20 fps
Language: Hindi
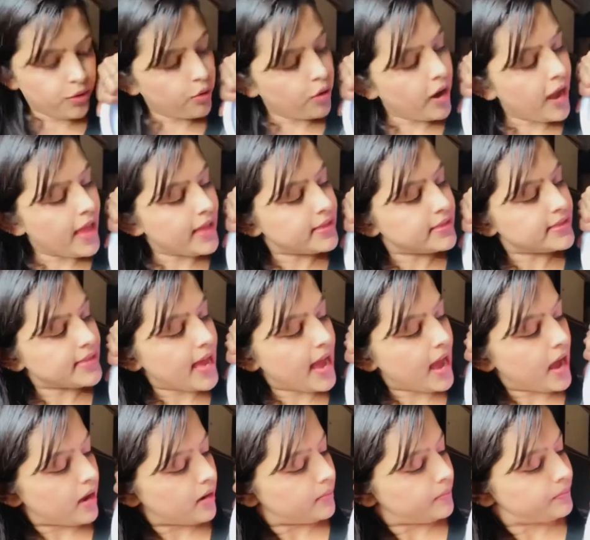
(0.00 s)
वो एल्सा
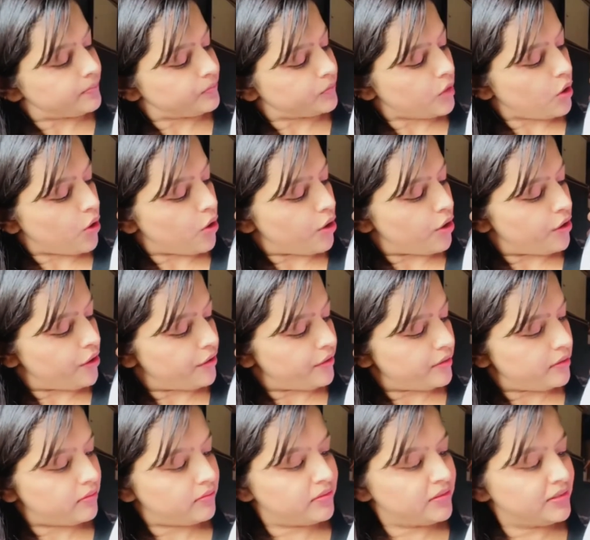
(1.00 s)
और
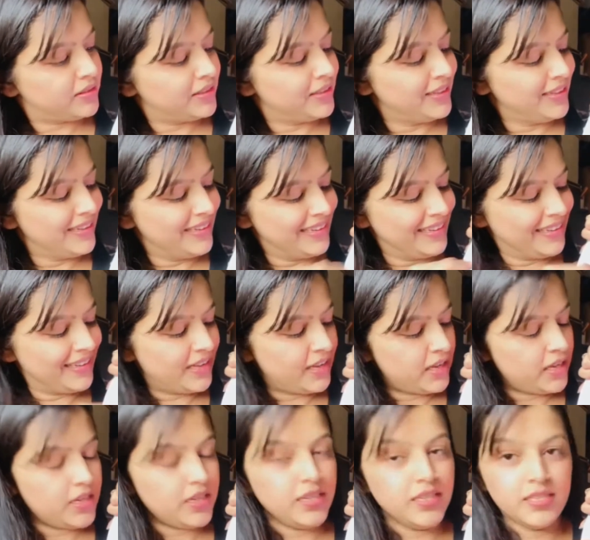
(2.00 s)

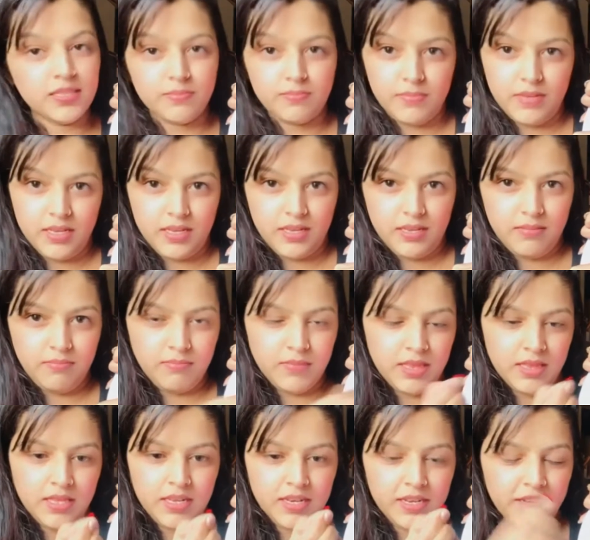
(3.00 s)
इसमें
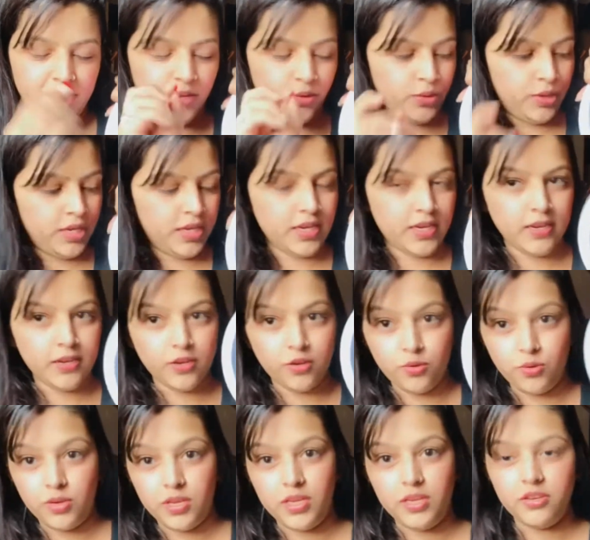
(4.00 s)
बिंदी लगी हुई है
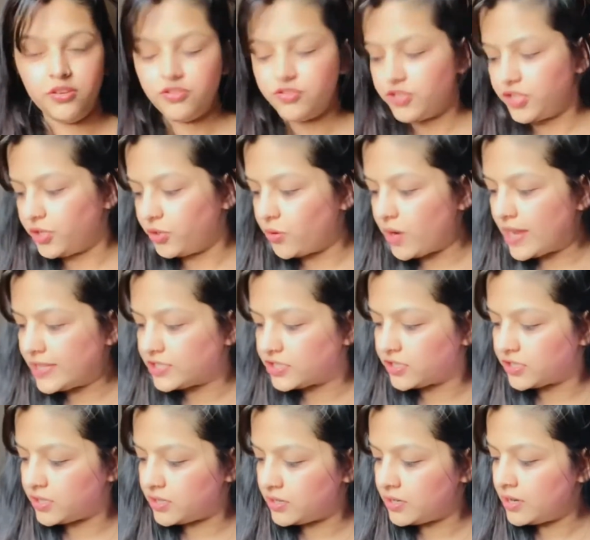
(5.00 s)
क्योंकि श्री को
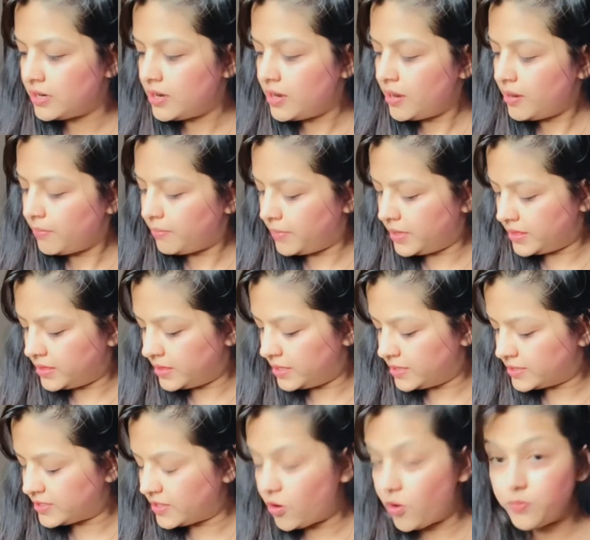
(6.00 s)
आजकल बिंदी
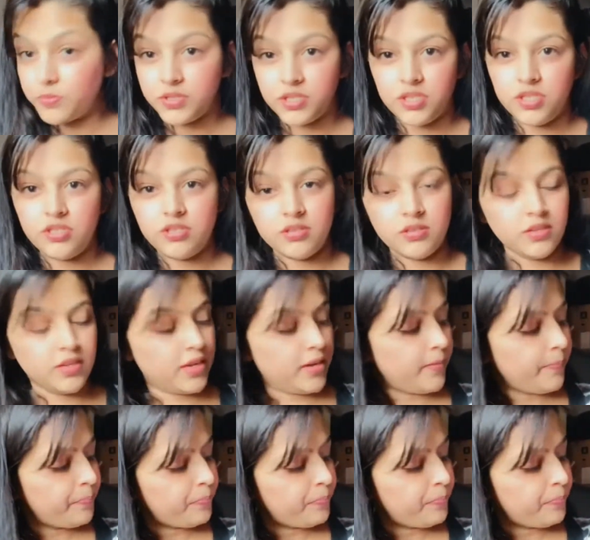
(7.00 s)
से ऑब्सेशन है